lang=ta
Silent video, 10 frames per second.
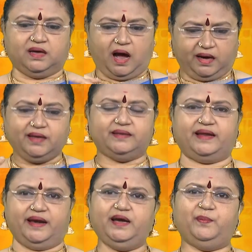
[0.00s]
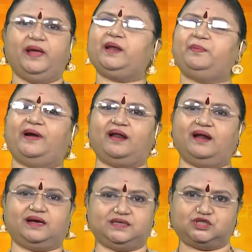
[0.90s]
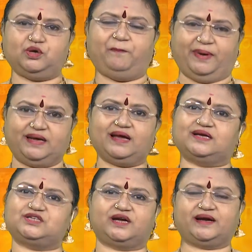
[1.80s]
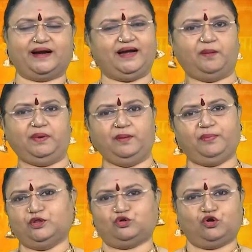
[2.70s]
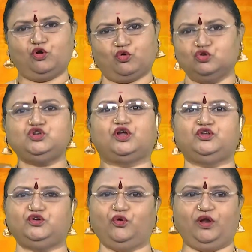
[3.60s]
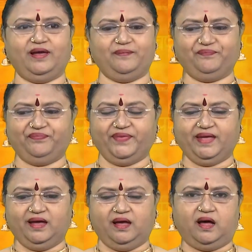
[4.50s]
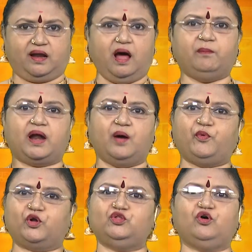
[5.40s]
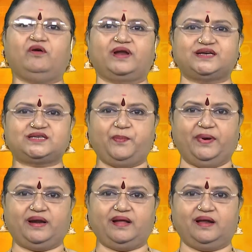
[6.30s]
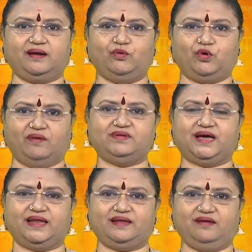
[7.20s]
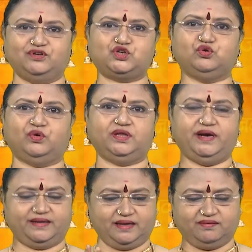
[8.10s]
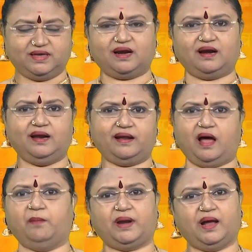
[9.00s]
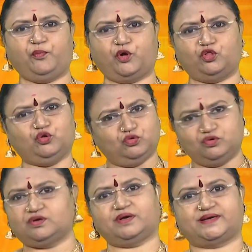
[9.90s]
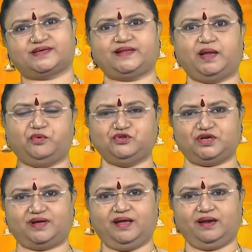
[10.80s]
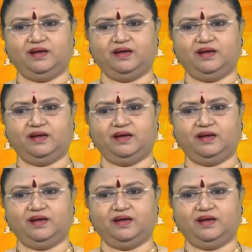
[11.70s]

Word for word: ஆனால் இந்த ரெண்டு பேர் படுற கஷ்டம் பட்ட கஷ்டங்கள் அப்படின்னு பார்த்துட்டோன்னா கொஞ்சம் நஞ்சம் இல்லை ராமரா பிறந்தும் அவர் கஷ்டப்பட்டிருக்கார் ஒரு அவதாரத்தில் விஷ்ணு வந்து எடுத்த அவதாரங்களில் ராமரா பிறந்தும் கஷ்டத்தை அனுபவிச்சிருக்கார்